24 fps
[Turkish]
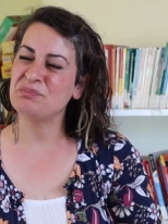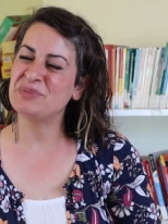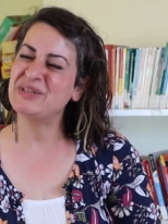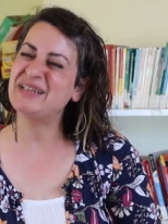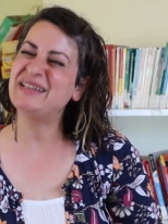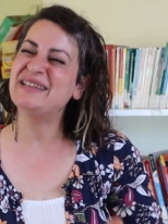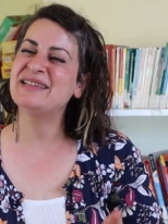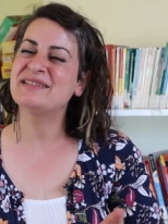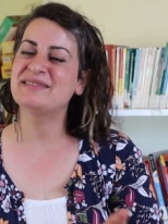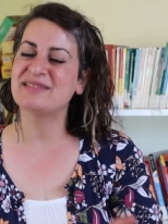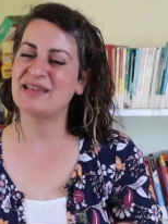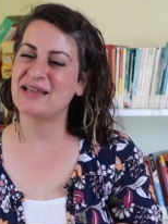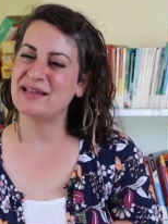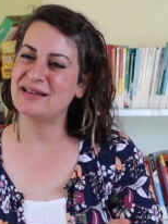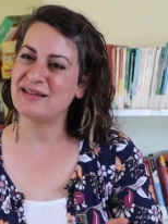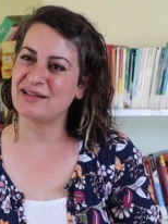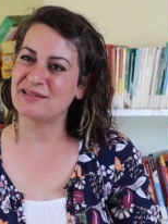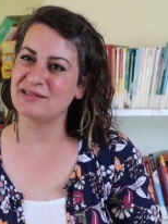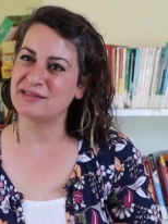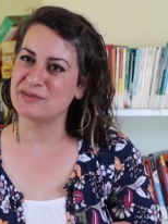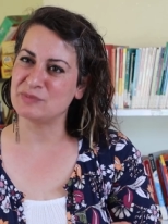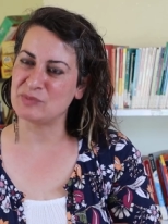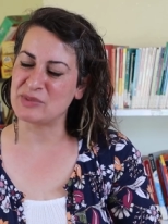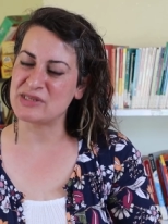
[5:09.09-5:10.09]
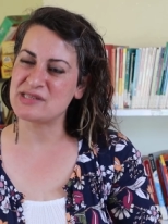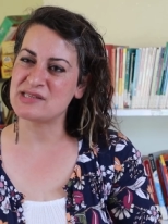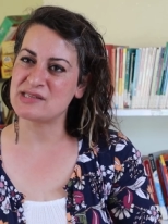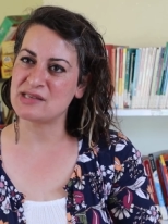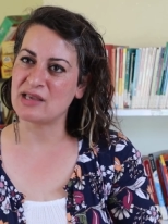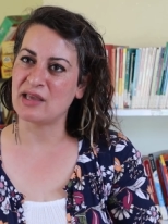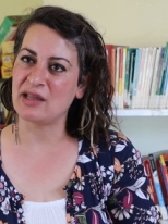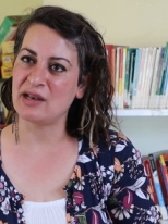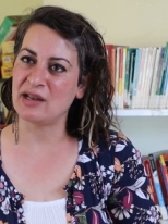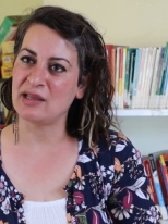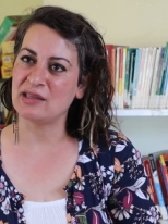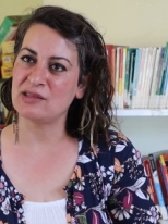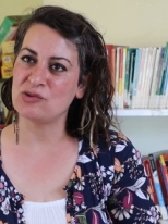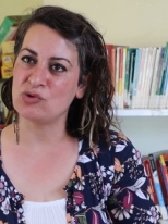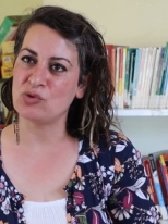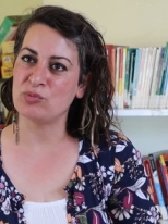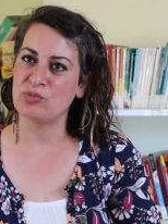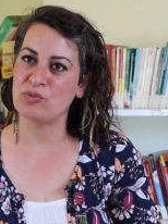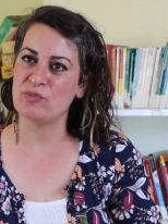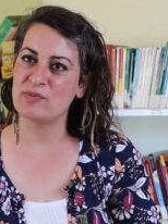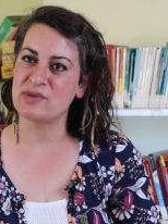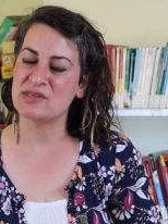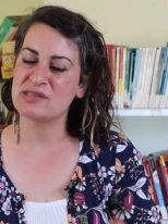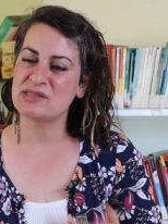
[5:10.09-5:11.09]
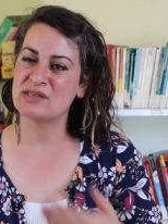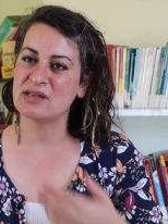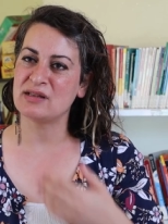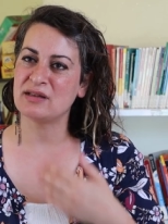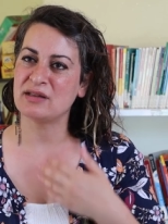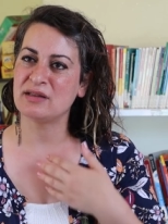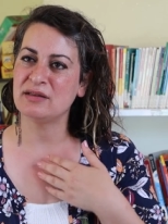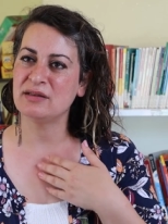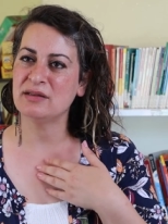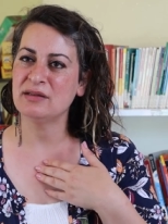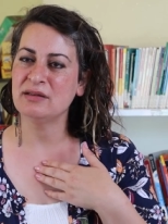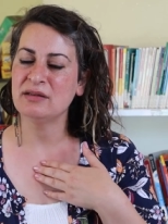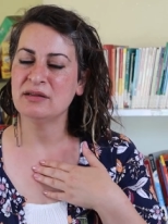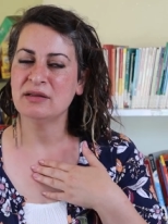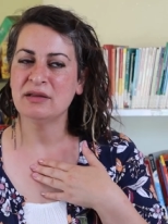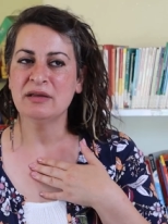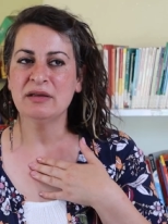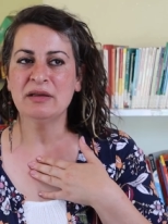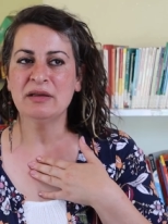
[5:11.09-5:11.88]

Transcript: birlikte ele alınması gerekiyor bu meselenin.